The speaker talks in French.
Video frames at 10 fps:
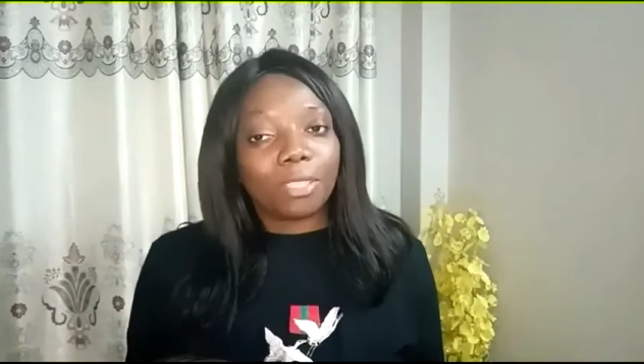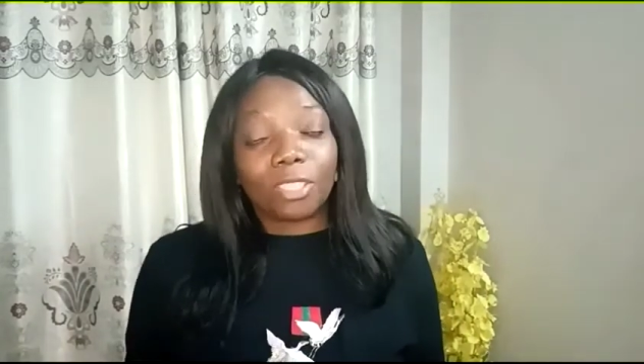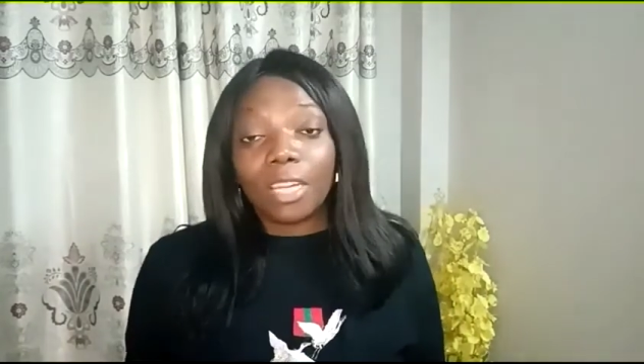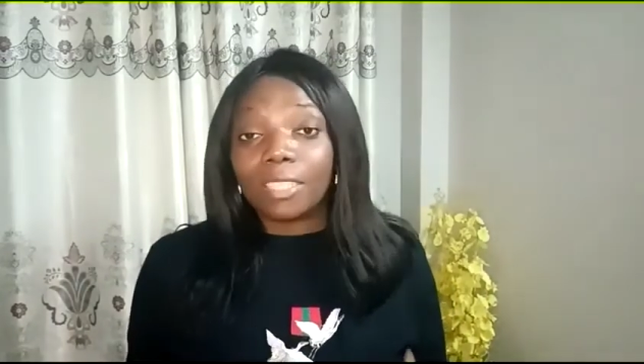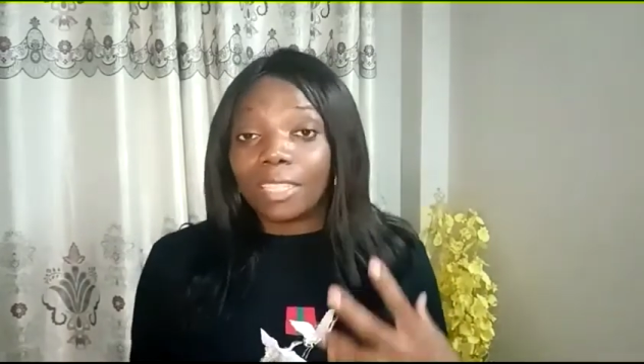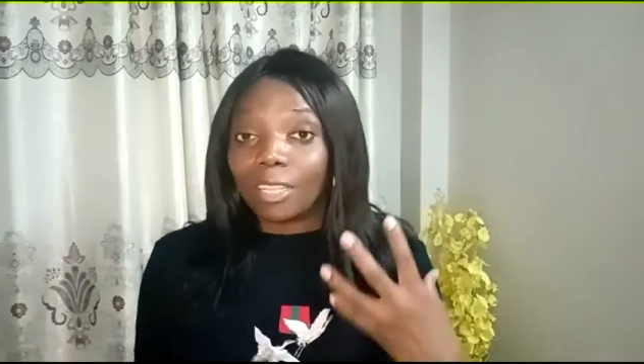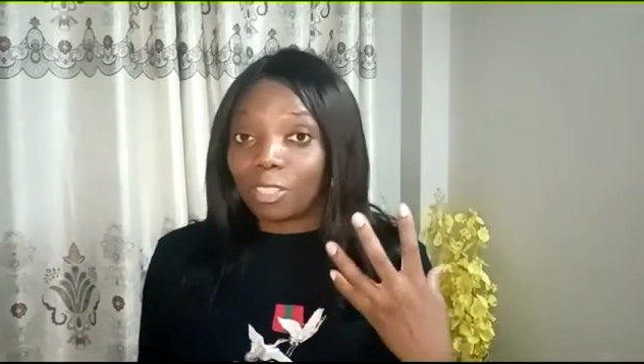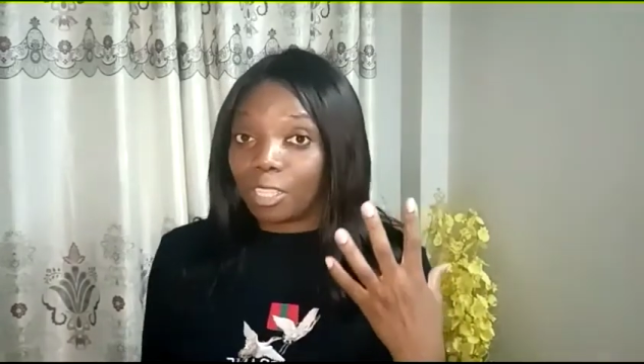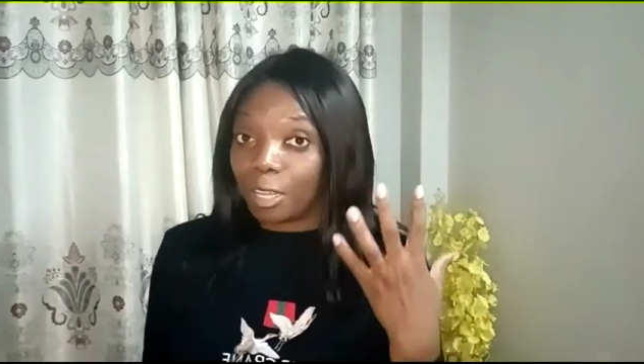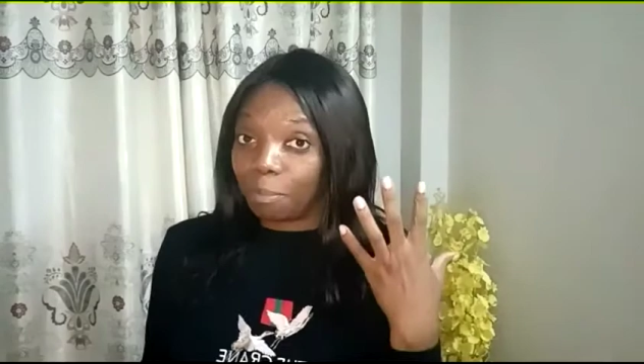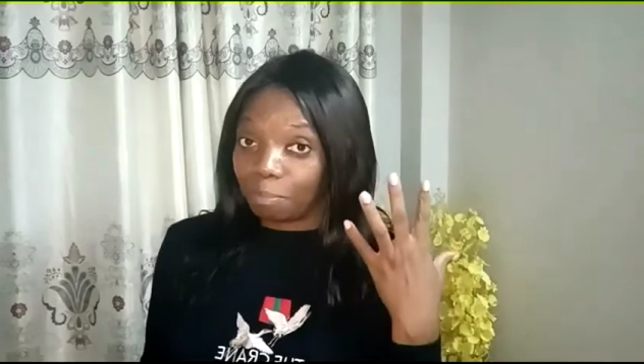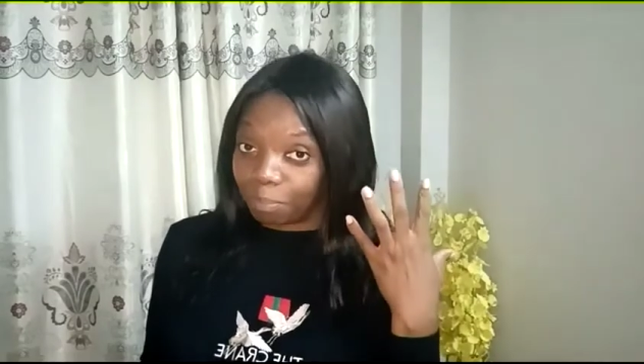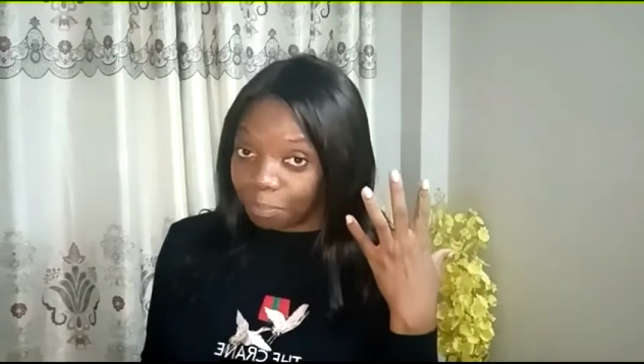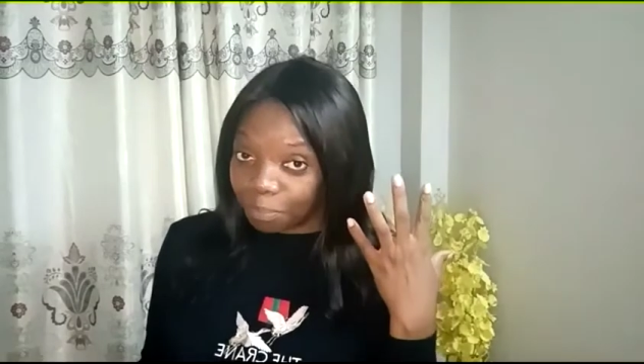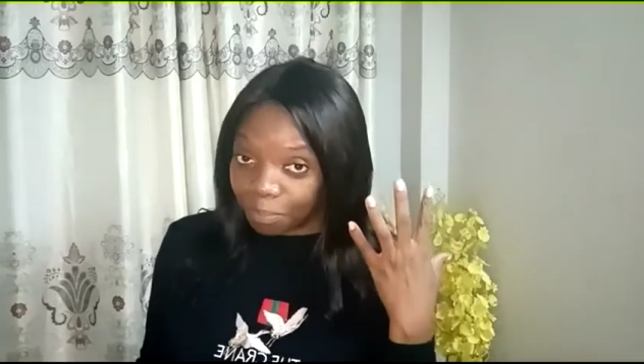Je les aide à les
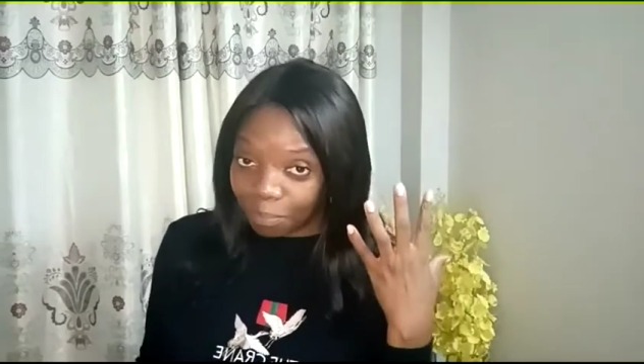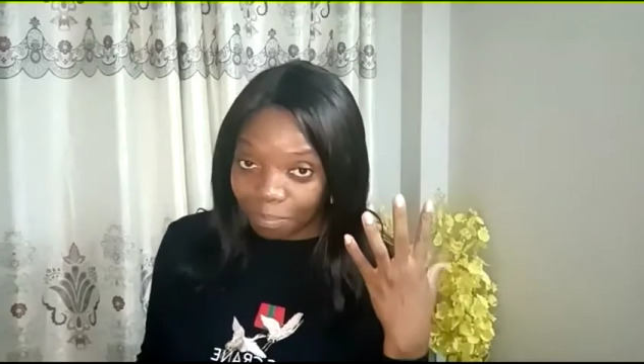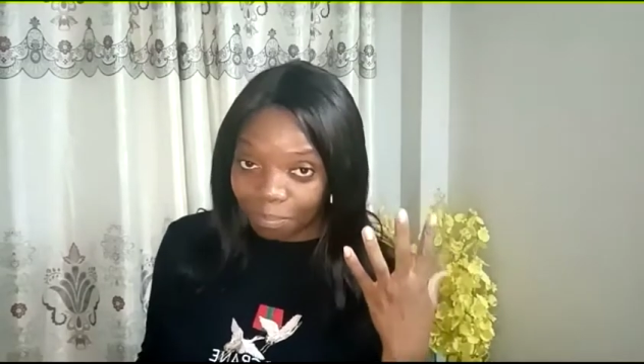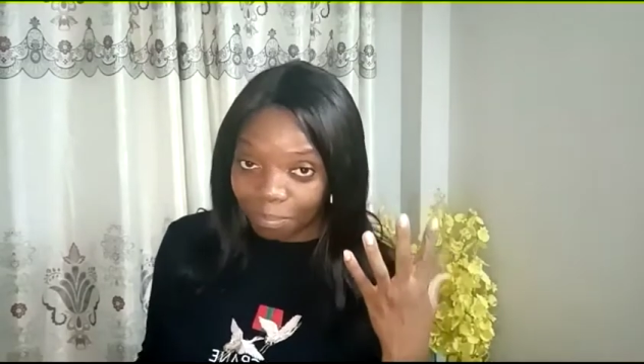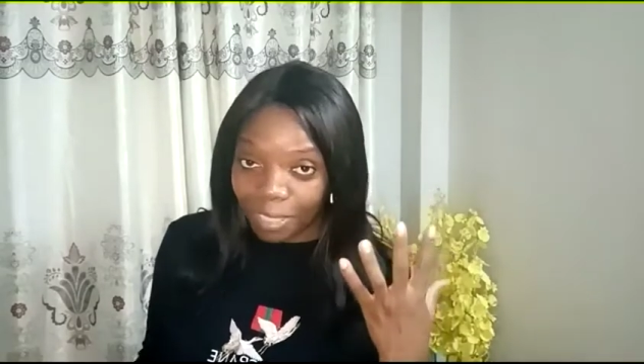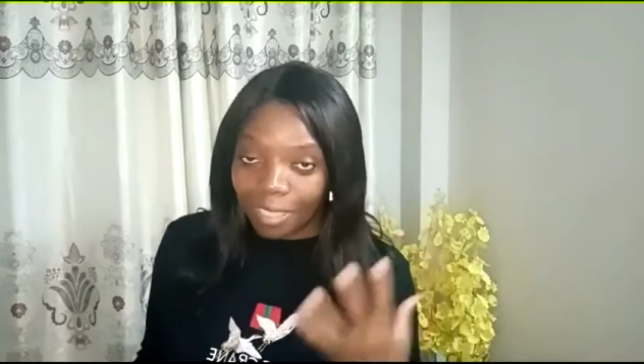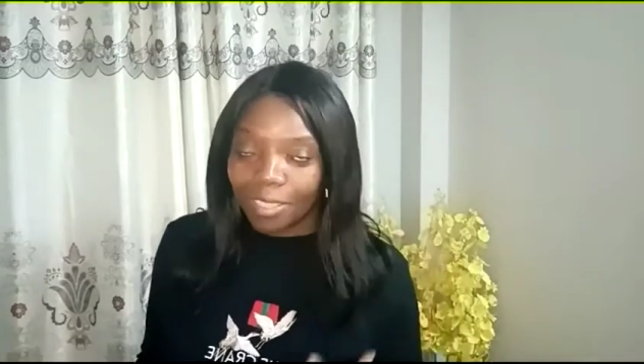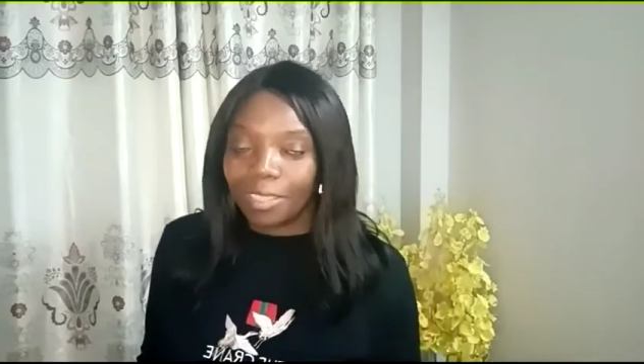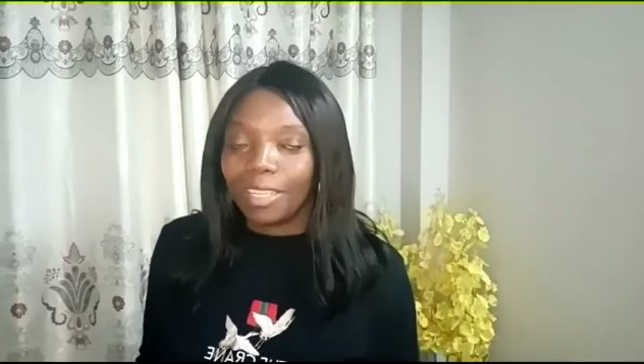je